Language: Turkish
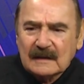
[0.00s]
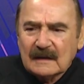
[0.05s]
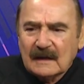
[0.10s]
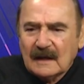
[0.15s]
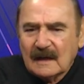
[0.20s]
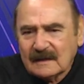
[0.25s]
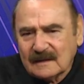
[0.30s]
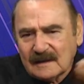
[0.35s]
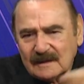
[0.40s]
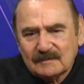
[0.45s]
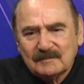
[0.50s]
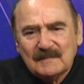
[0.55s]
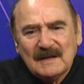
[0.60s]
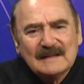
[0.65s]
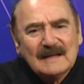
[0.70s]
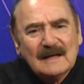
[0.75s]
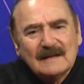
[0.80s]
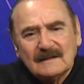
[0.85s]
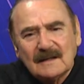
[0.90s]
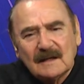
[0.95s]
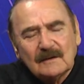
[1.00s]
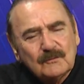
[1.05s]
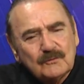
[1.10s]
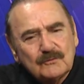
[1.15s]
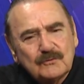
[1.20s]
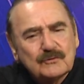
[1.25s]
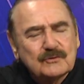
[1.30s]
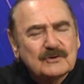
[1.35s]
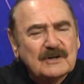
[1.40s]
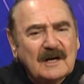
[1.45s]
hak etmeden de
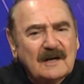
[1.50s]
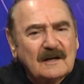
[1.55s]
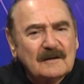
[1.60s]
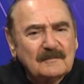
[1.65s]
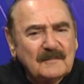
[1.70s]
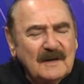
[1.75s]
ucuza